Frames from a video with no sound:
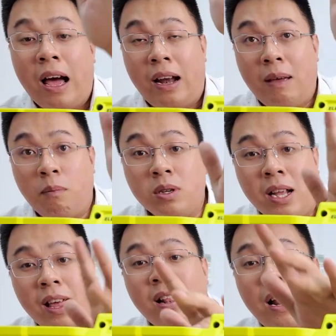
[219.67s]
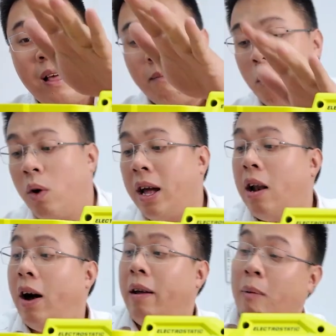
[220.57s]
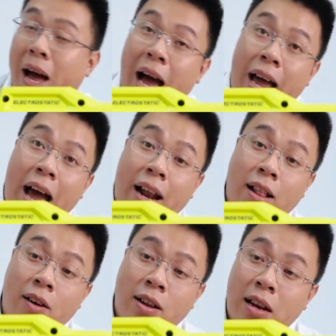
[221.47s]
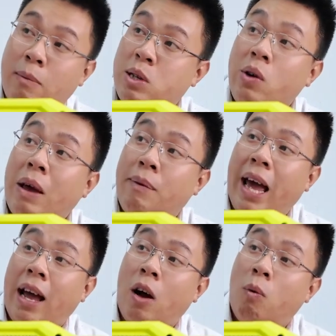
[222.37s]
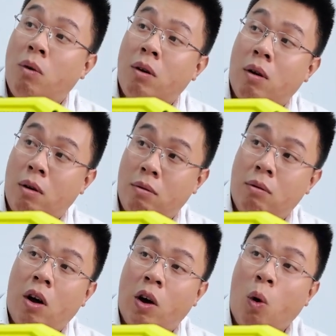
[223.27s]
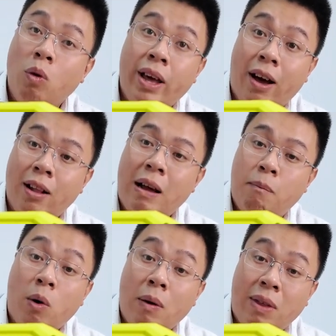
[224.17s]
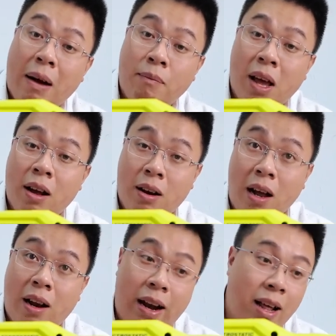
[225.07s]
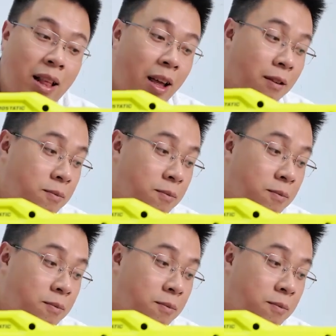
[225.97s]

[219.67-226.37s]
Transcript: anh em muốn xịt ít anh em mua cái loại mà 2A này thôi năm sáu trăm ngàn cục ừ, loại cũ thì cỡ tầm bốn năm trăm rất là rẻ tiền